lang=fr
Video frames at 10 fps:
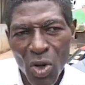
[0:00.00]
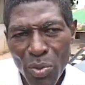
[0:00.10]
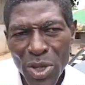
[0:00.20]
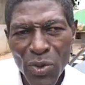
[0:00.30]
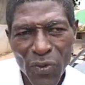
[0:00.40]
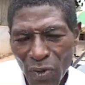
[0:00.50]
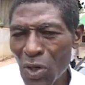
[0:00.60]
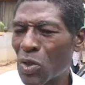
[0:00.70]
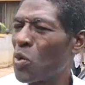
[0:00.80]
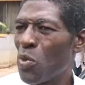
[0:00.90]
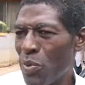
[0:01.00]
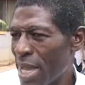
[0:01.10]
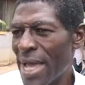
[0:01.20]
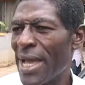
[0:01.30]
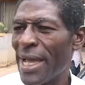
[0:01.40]
commis une faute ou
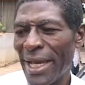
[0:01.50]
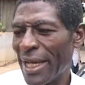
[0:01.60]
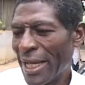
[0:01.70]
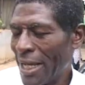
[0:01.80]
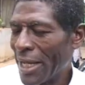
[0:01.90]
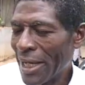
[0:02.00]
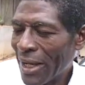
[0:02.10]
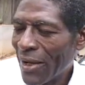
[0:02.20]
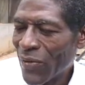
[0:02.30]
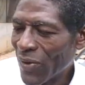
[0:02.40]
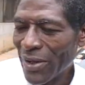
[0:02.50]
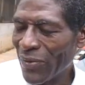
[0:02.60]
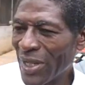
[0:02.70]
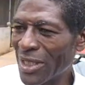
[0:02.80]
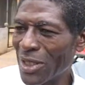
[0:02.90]
bien... En,
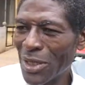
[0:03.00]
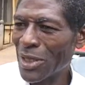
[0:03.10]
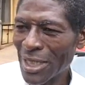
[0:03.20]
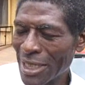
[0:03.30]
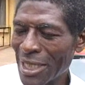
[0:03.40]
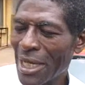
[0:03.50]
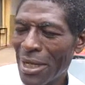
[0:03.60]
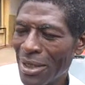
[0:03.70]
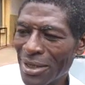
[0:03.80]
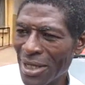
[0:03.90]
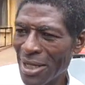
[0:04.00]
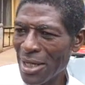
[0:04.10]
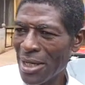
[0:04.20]
fait, c'est... Mais le parent